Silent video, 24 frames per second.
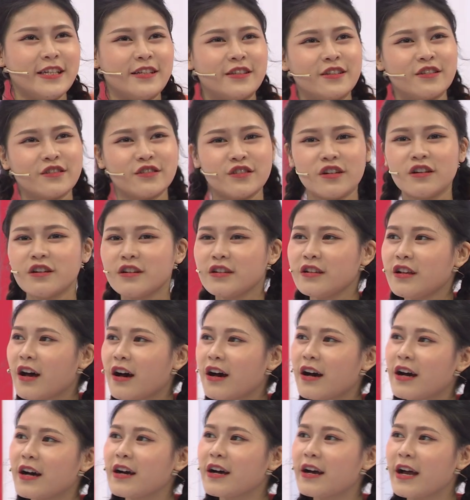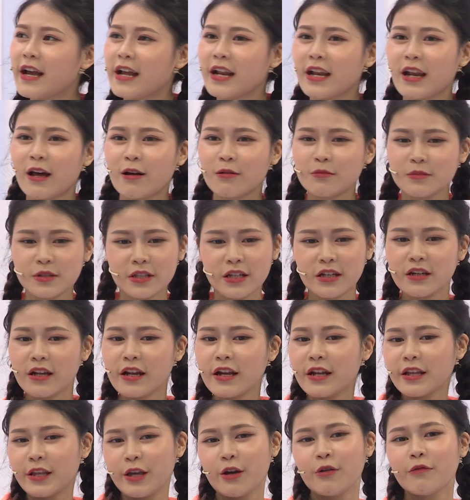Thì từ trước đến giờ anh Long diễn
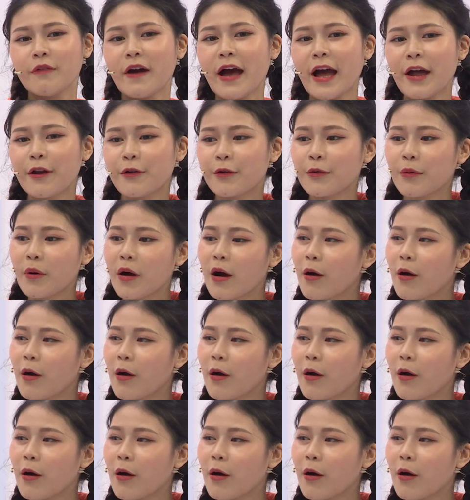rất là nhiều vai rồi đúng